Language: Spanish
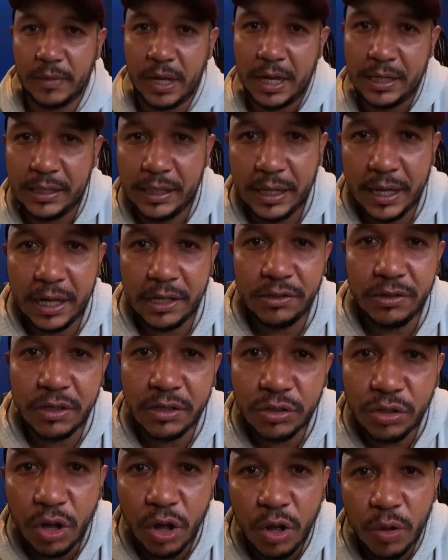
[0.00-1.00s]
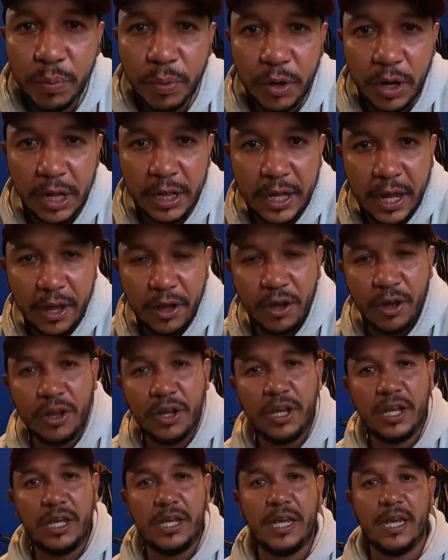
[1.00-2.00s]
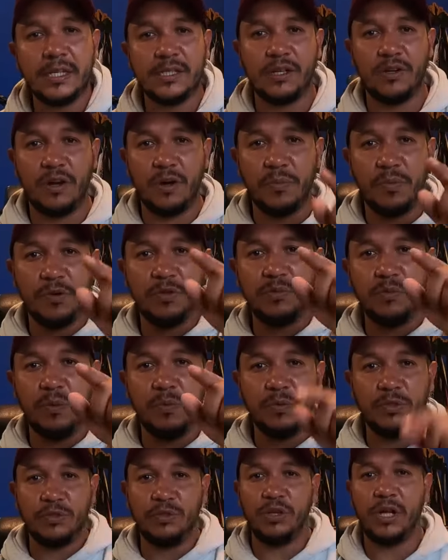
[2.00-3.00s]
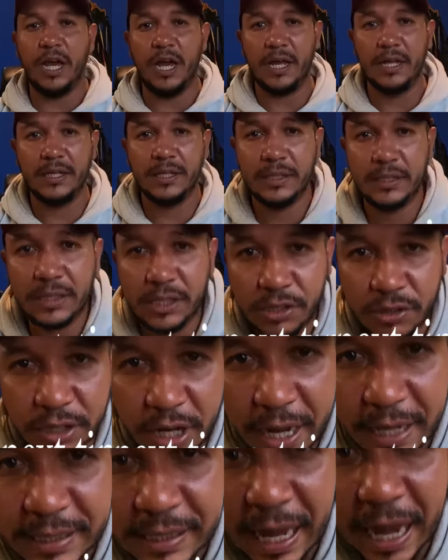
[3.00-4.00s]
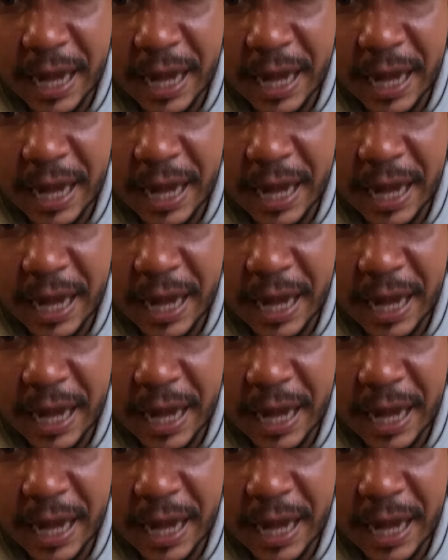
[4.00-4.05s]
Así que eso es todo por el día de hoy y hasta una próxima oportunidad. See you next